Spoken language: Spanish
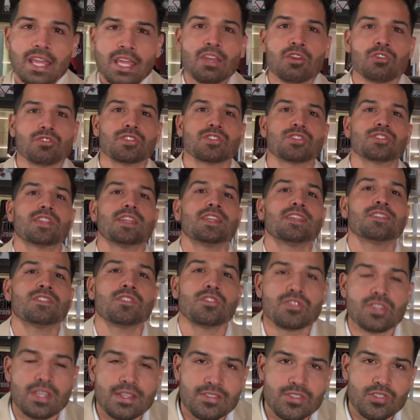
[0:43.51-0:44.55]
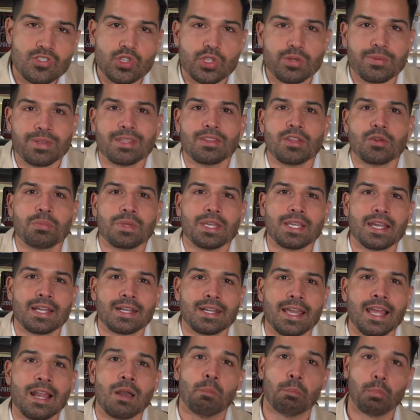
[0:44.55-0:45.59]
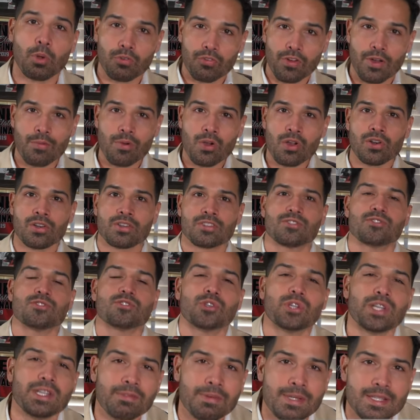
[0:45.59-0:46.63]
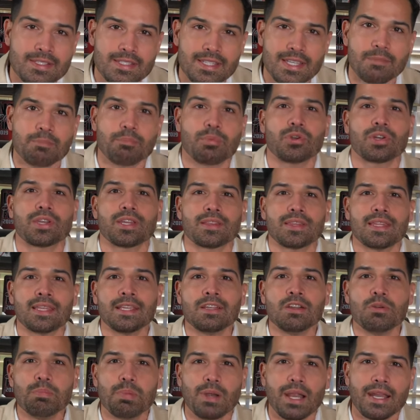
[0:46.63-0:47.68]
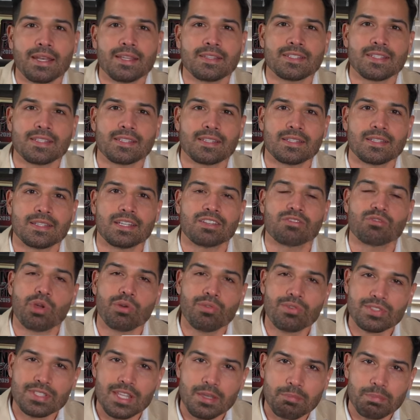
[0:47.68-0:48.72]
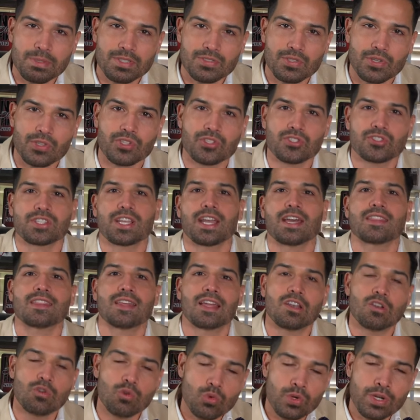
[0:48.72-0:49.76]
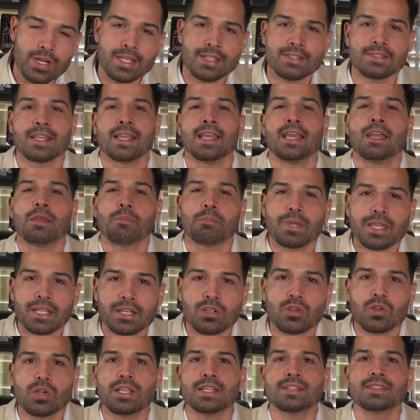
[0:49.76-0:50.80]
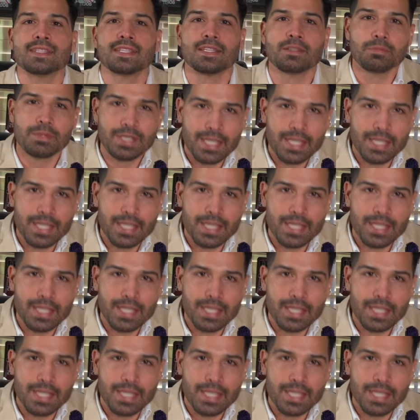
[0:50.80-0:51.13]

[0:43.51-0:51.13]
Y o si ustedes no se han suscrito a mi canal, por favor, suscríbanse porque tengo planes de tener nuevos episodios cada lunes, miércoles y